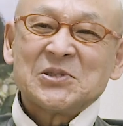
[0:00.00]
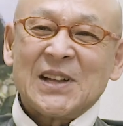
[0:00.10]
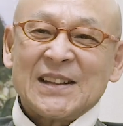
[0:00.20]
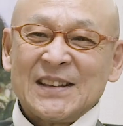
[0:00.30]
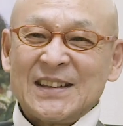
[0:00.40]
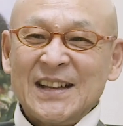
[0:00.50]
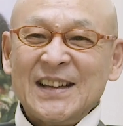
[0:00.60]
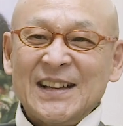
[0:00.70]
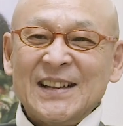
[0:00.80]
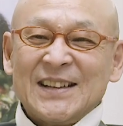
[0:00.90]
度だっ
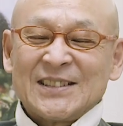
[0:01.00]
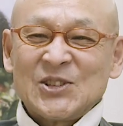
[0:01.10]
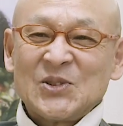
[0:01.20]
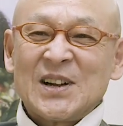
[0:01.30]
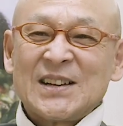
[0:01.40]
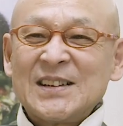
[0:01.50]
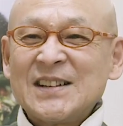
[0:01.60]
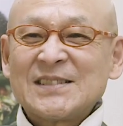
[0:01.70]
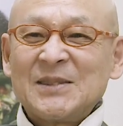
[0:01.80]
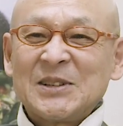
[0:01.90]
てその
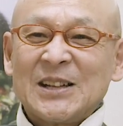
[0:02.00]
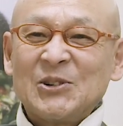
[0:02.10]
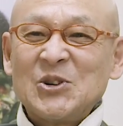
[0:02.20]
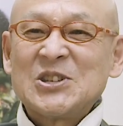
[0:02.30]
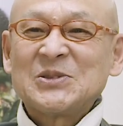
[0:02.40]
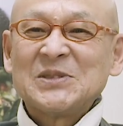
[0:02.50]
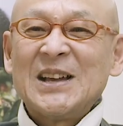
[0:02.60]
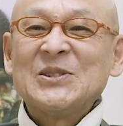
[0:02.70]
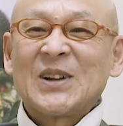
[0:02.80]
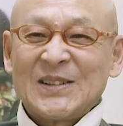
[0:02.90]
カレーライス食べたら美味しくな
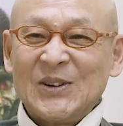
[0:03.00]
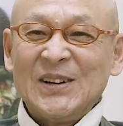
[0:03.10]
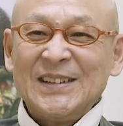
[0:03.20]
いのかと、